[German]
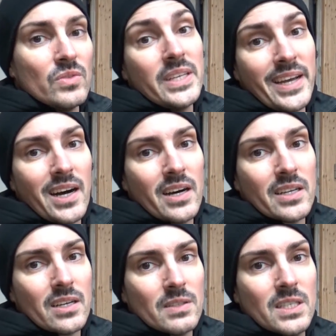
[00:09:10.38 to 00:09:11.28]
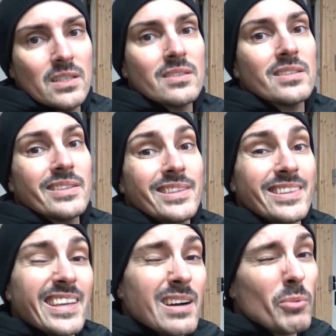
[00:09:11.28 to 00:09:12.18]
wie gerade erwähnt,
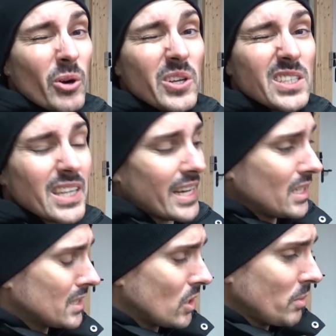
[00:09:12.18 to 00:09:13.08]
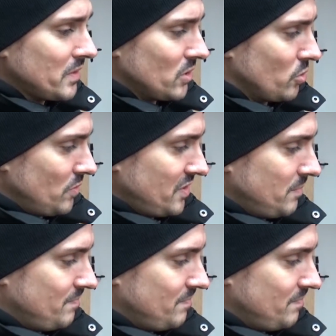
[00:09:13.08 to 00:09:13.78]
der bräuchte eigentlich auch mal wieder einen TÜV.